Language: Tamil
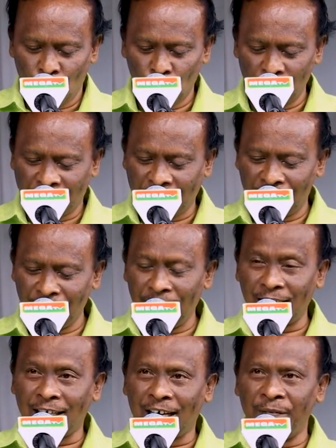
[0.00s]
உன்
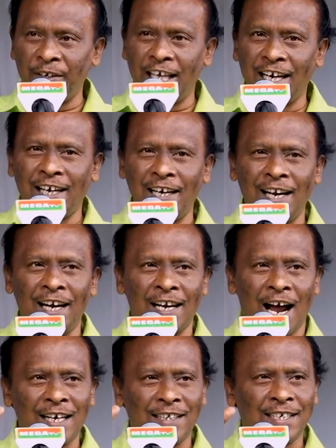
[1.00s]
சந்த கவிதைகளில்
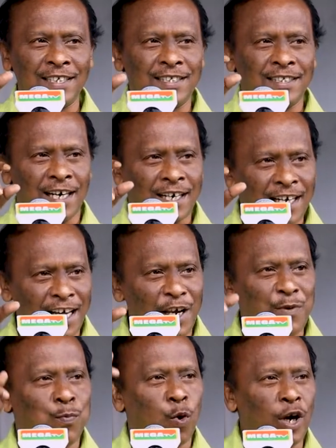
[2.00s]
நாட்டு
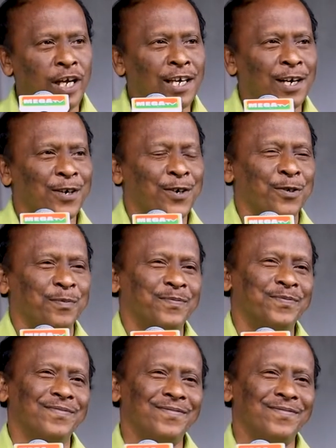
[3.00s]
சர்க்கரை பொடியிருக்கும்